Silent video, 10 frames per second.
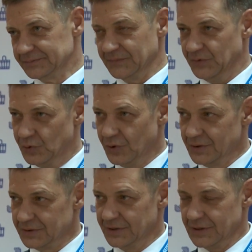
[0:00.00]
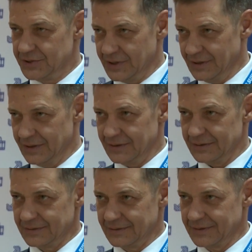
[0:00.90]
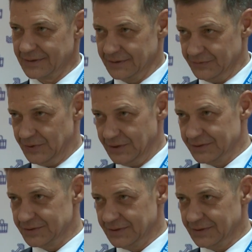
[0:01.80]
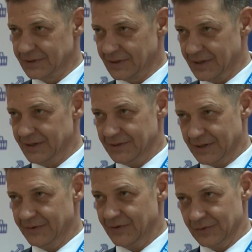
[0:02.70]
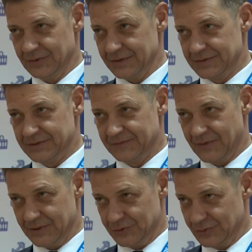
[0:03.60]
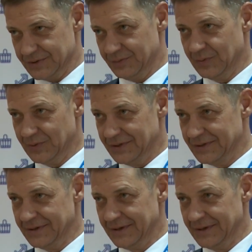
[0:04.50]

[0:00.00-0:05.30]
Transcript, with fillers: До начала конференции такая договоренность с французами была.